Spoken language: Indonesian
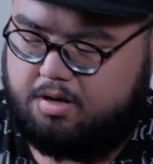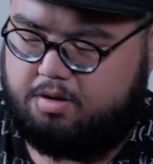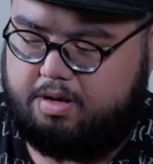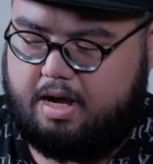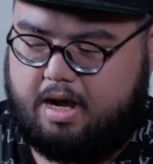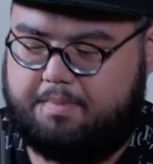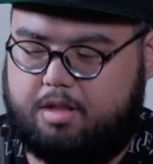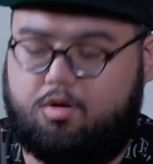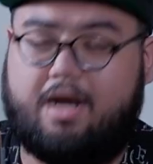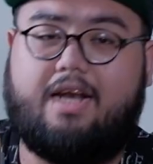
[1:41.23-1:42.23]
Oh iya,
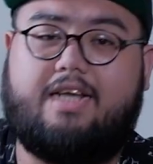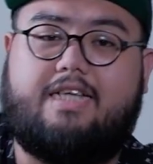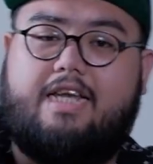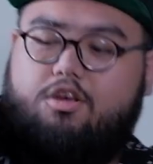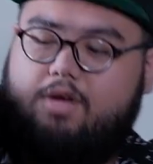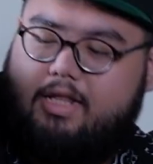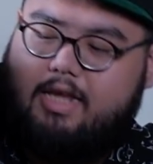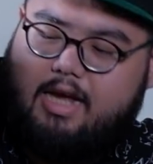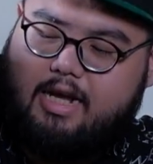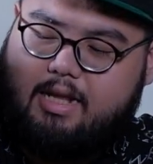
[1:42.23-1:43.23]
kebetulan yang di sini
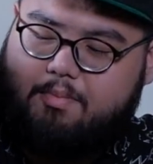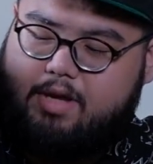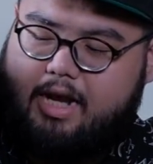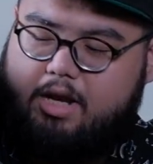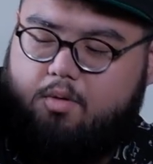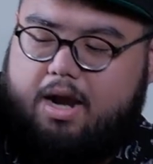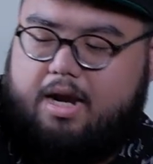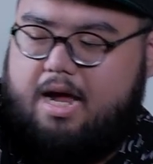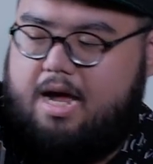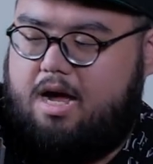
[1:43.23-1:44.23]
unitnya yang kita punya ini
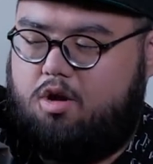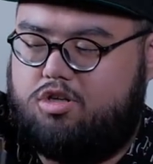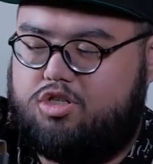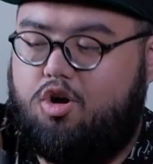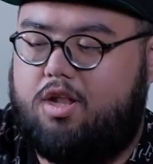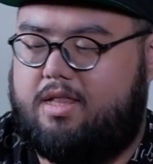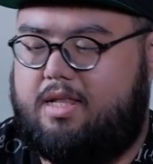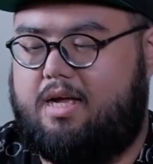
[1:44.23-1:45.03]
warna rose gold